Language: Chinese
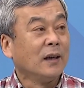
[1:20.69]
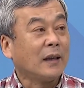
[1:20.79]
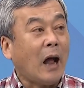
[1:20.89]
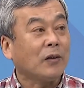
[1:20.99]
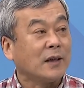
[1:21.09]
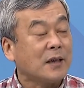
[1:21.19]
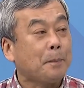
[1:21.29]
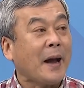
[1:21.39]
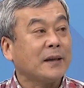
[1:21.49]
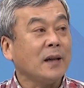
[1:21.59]
然后，可是
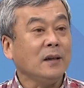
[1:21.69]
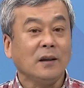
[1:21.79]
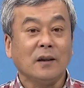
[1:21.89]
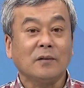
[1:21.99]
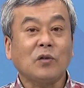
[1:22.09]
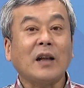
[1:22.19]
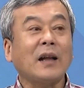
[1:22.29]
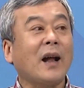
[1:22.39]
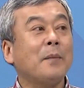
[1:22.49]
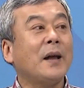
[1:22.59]
拜登他
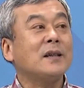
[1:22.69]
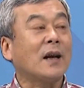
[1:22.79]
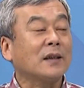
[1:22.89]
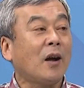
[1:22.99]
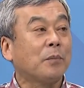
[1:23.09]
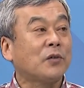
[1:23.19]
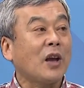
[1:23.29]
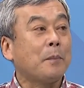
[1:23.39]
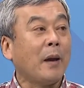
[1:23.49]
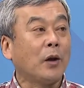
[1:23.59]
大概没想到，
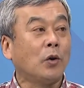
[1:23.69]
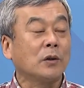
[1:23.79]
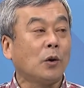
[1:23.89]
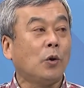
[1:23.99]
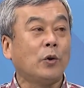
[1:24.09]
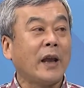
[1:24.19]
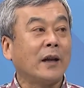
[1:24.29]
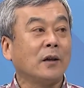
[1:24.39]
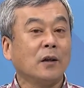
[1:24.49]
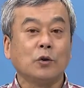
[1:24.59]
在美国的后院，